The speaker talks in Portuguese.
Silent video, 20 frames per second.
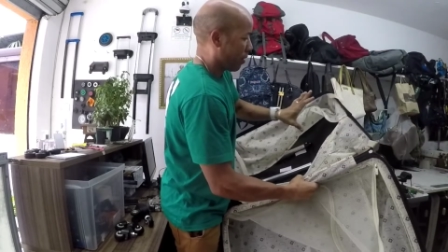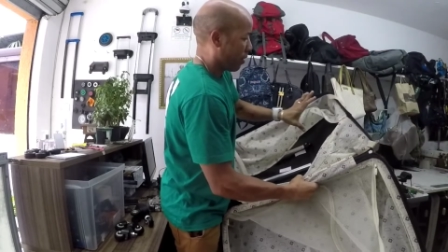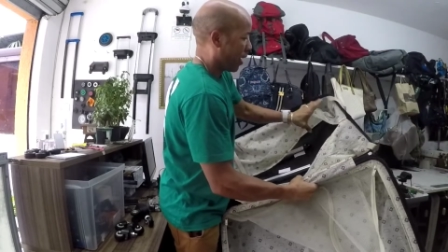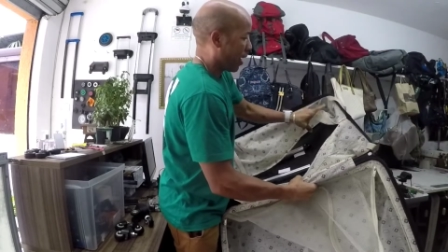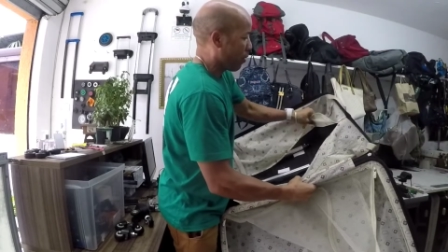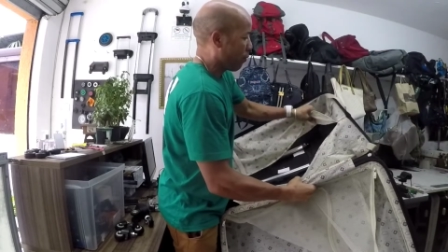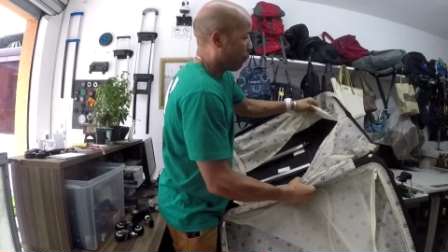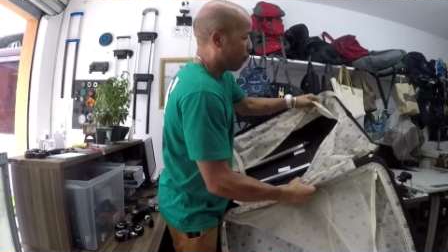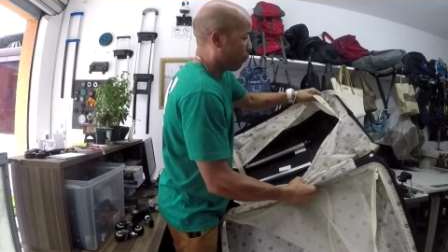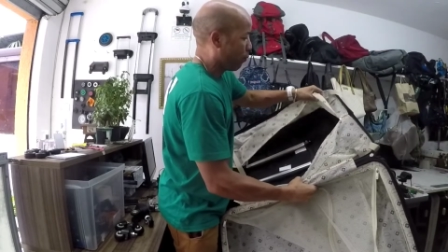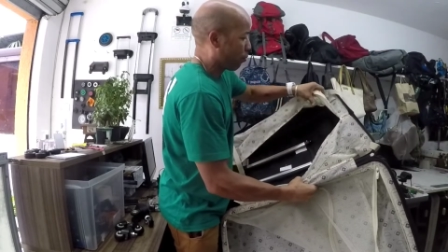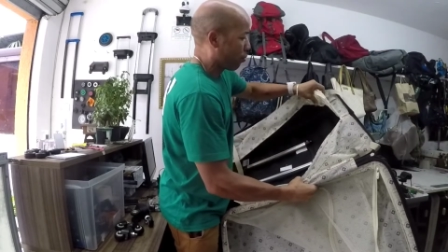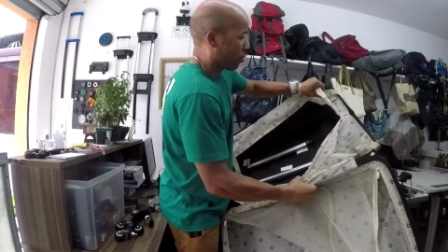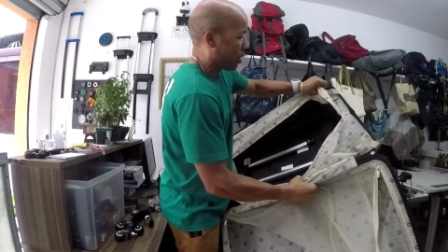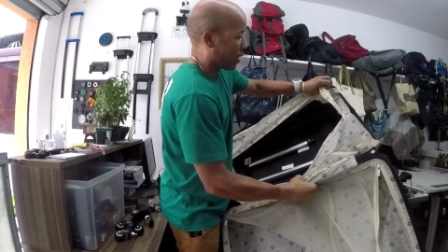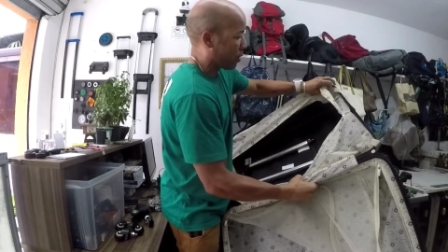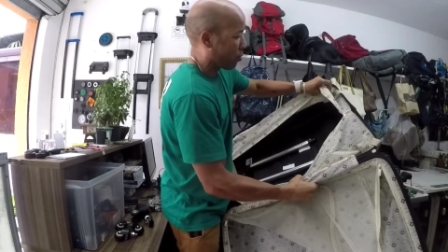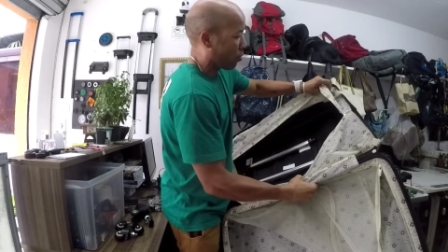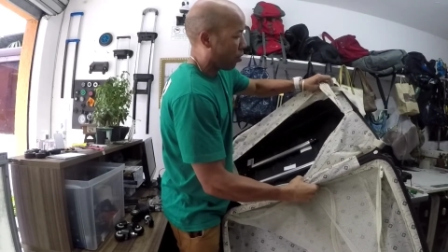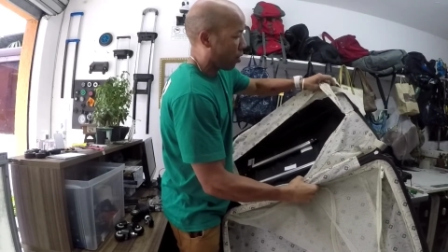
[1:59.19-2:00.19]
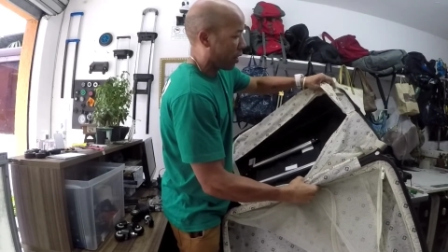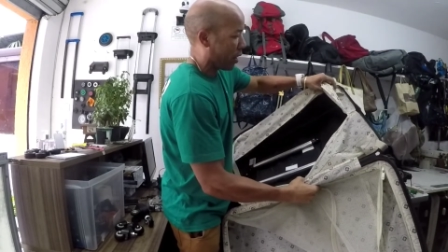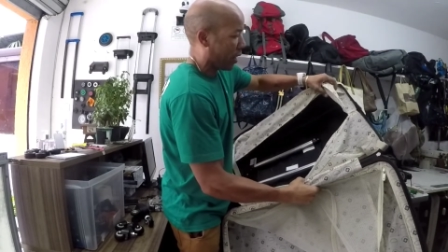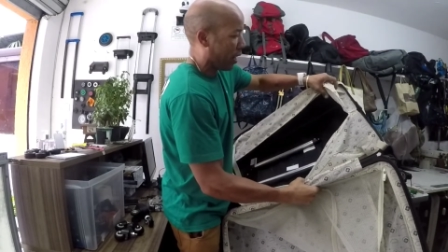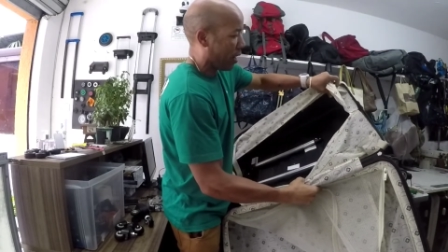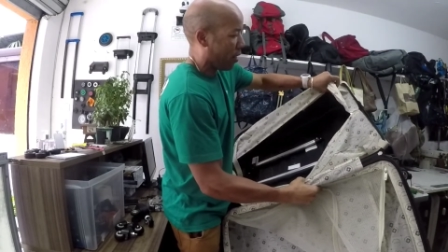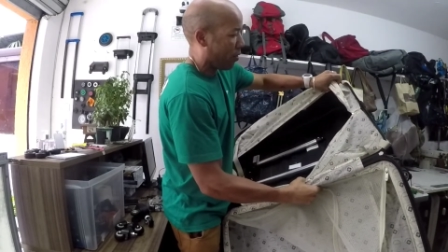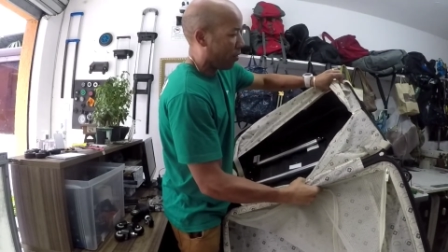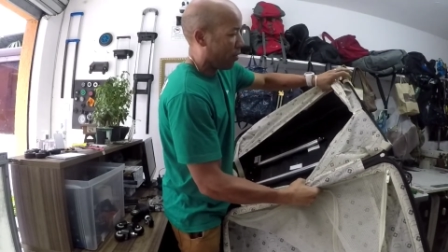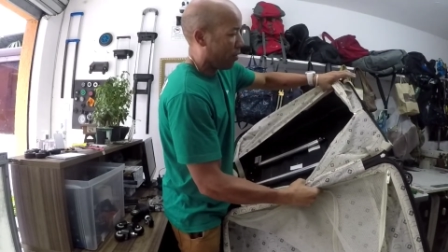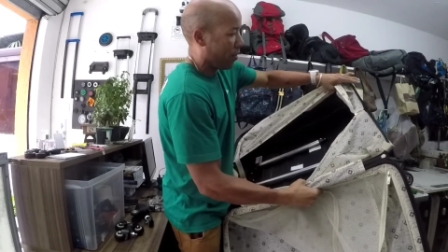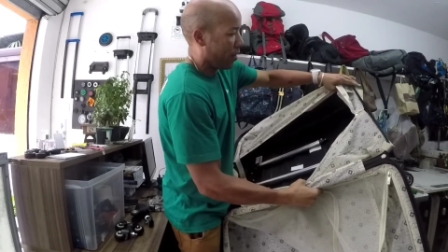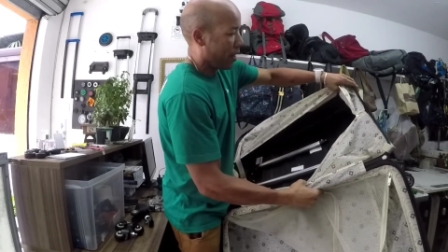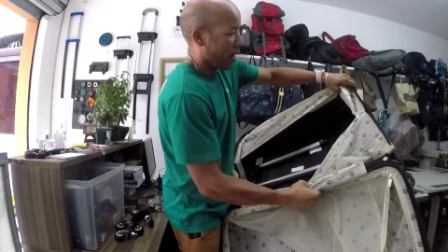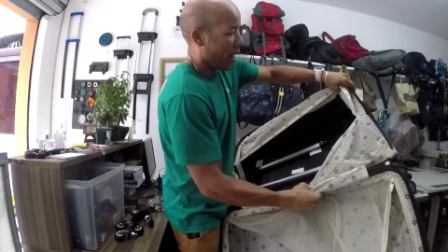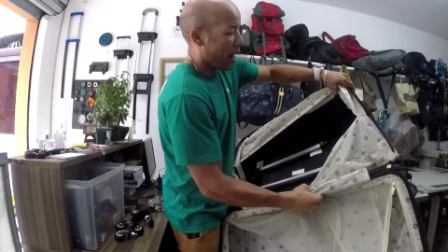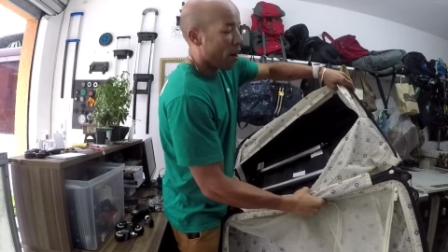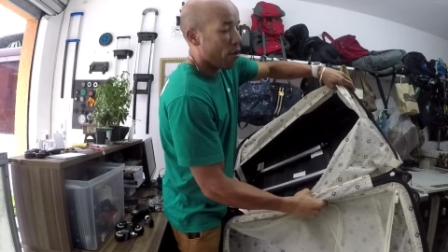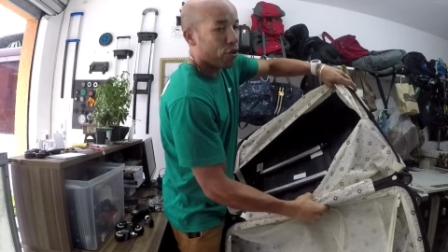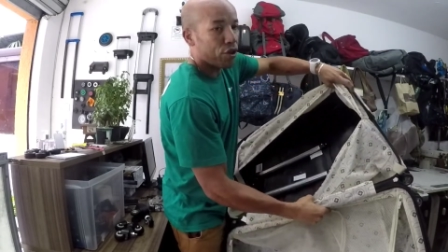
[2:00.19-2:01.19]
Lá no fundo das rodas lá, ó,
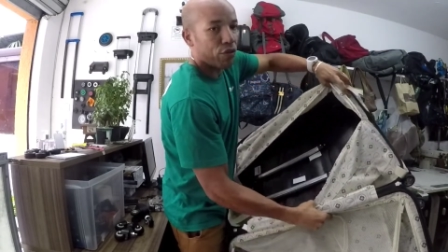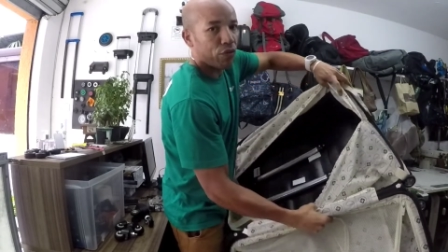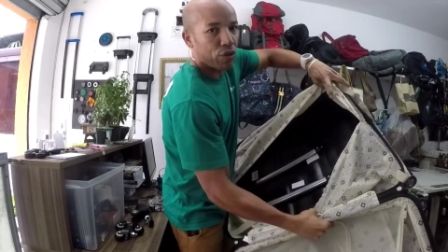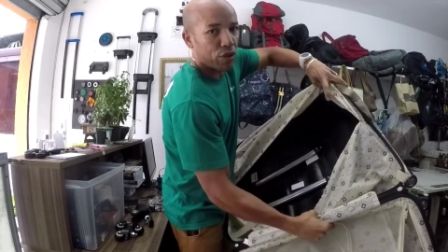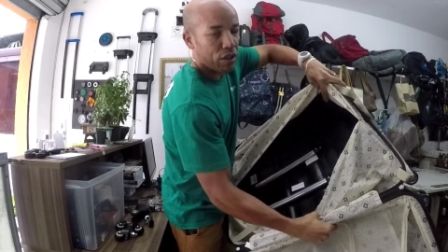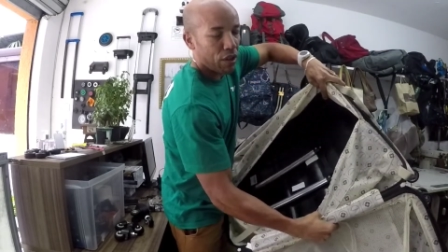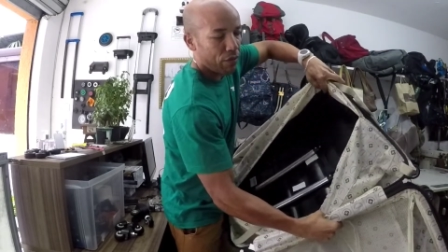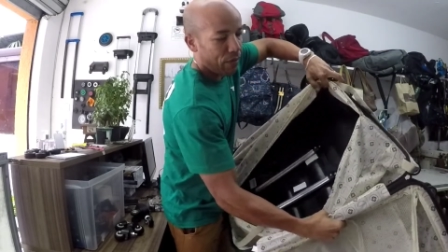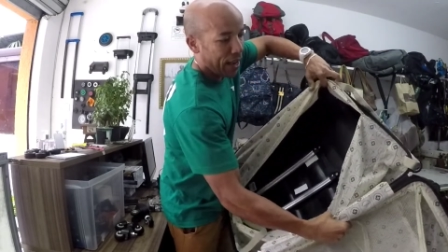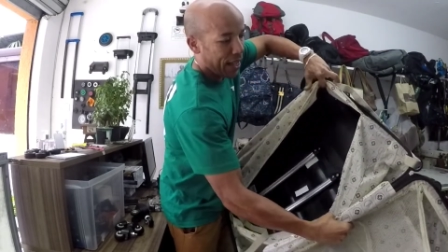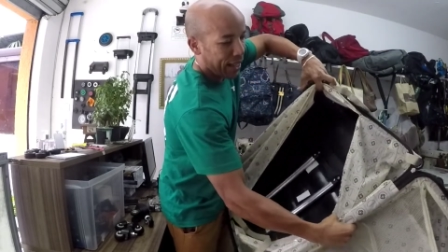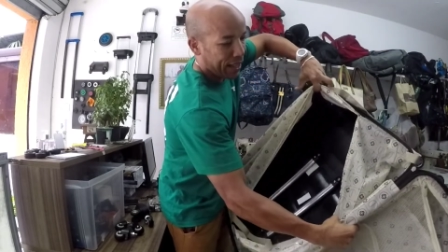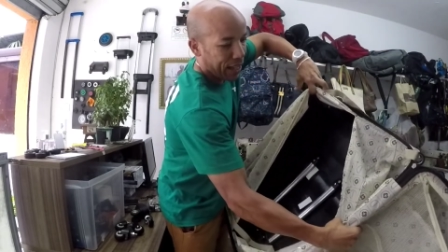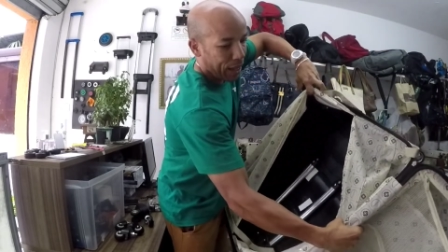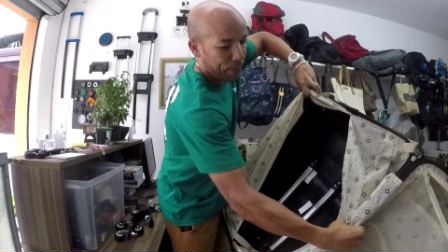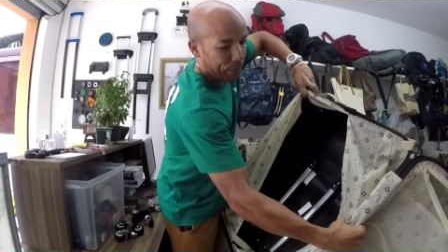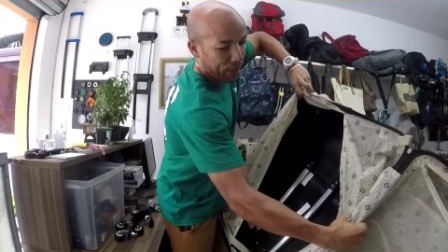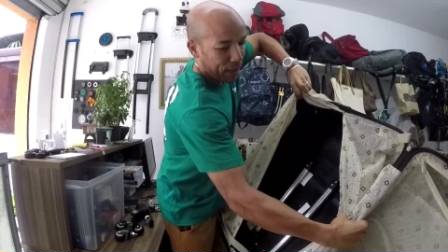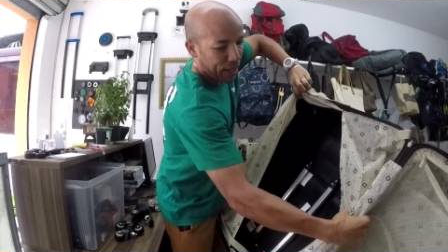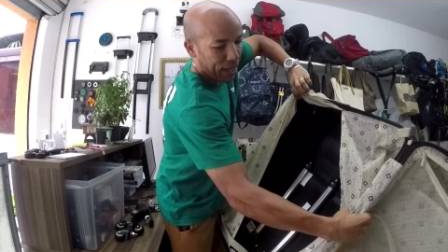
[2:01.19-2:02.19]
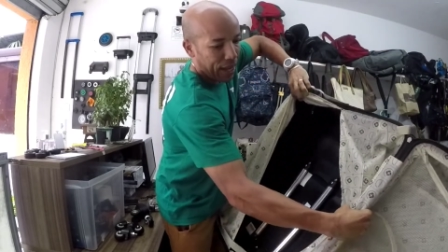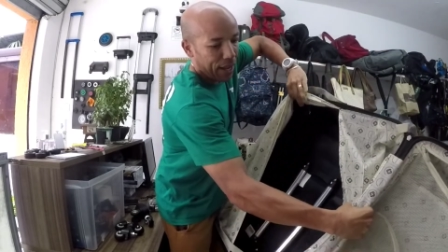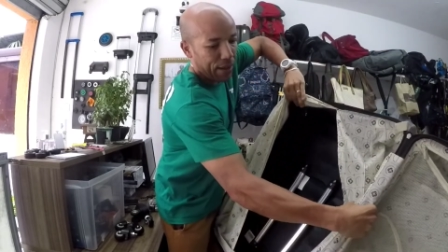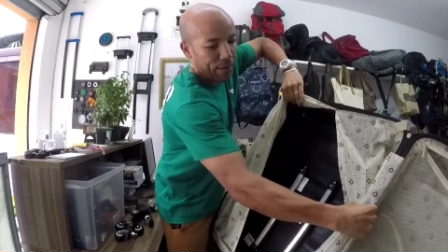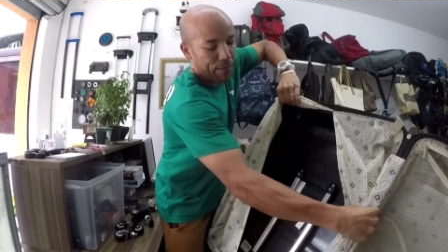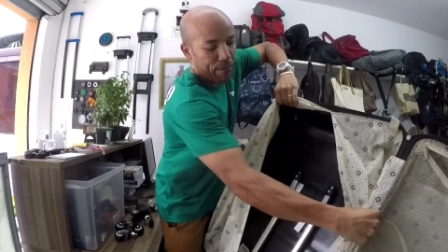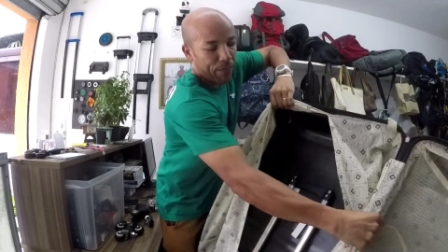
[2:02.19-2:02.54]
aonde você vai adaptar,